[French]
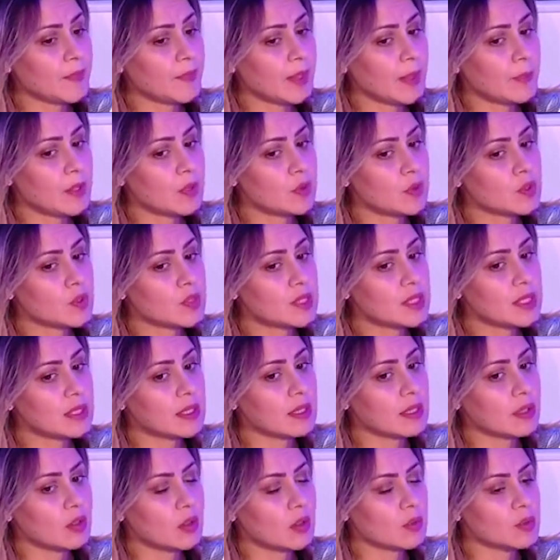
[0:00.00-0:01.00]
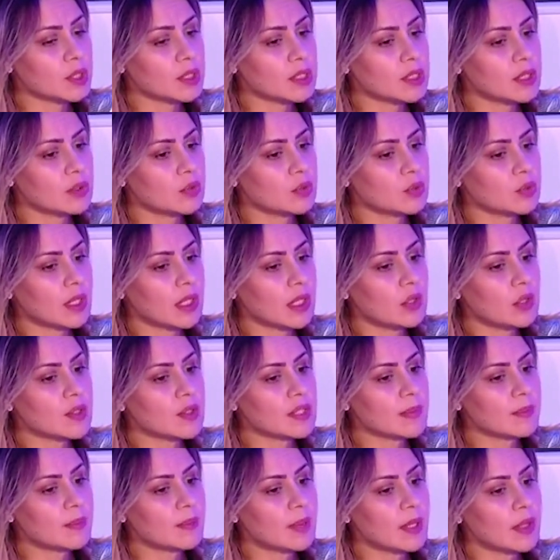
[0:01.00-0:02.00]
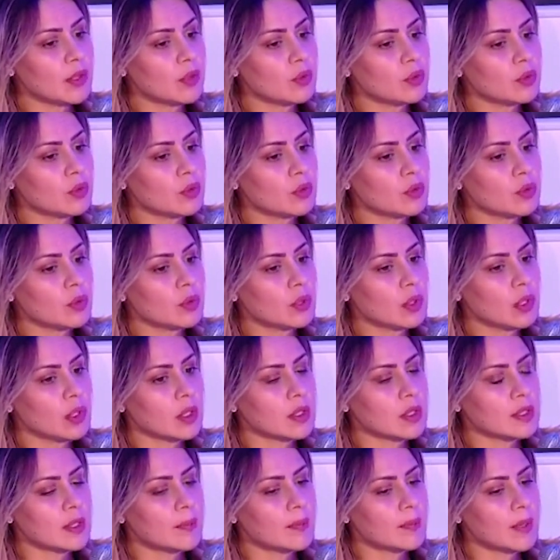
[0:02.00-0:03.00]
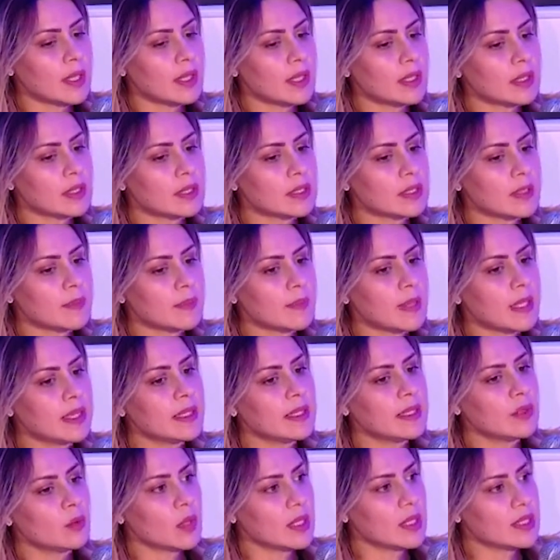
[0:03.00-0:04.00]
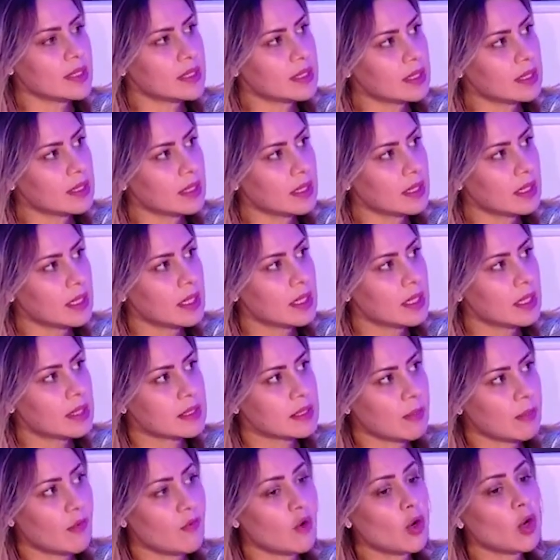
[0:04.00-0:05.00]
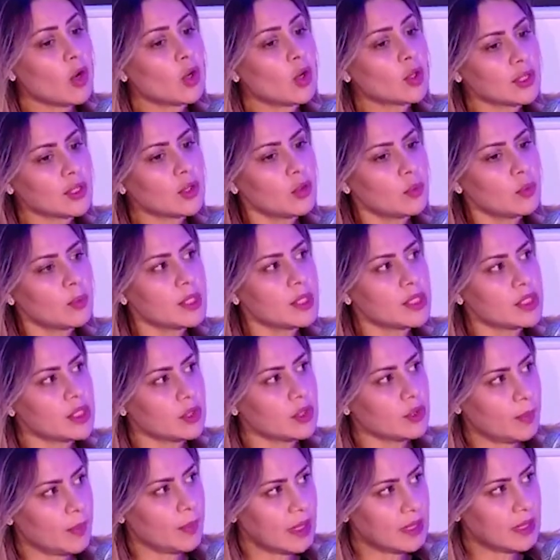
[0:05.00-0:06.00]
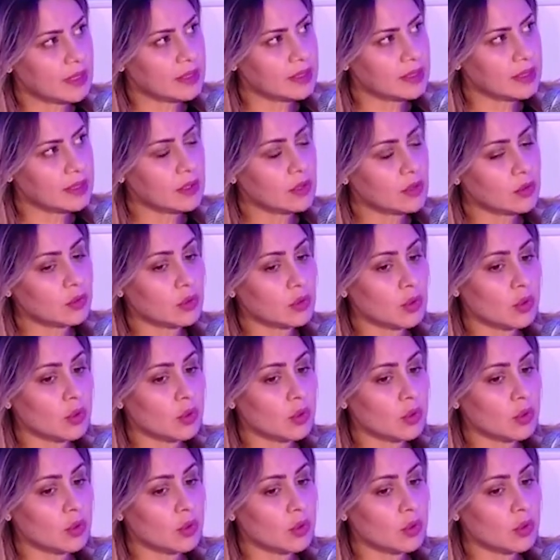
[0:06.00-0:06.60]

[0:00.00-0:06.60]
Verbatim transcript: Mais aussi, comme j'ai dit tout à l'heure, ce n'est pas, euh, pas, pas les loisirs. C'est parfois, on est obligé de partir.